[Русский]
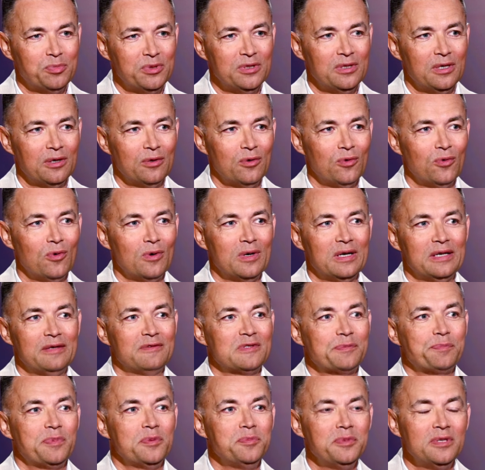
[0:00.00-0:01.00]
педагога и
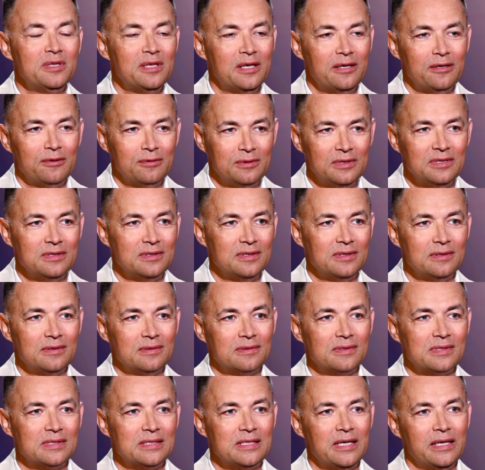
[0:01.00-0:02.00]
вспоминают эти
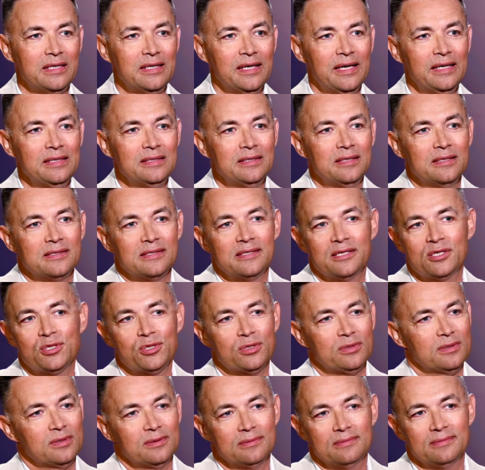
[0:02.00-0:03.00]
занятия,
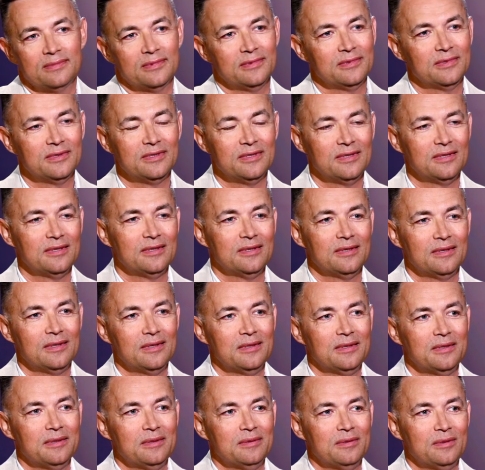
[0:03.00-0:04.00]
значит,
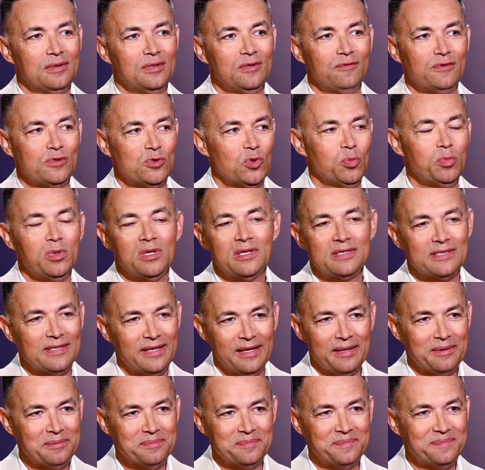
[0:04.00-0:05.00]
не все было
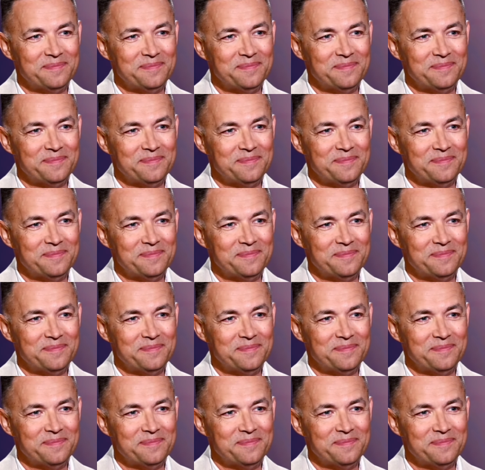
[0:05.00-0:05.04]
зря.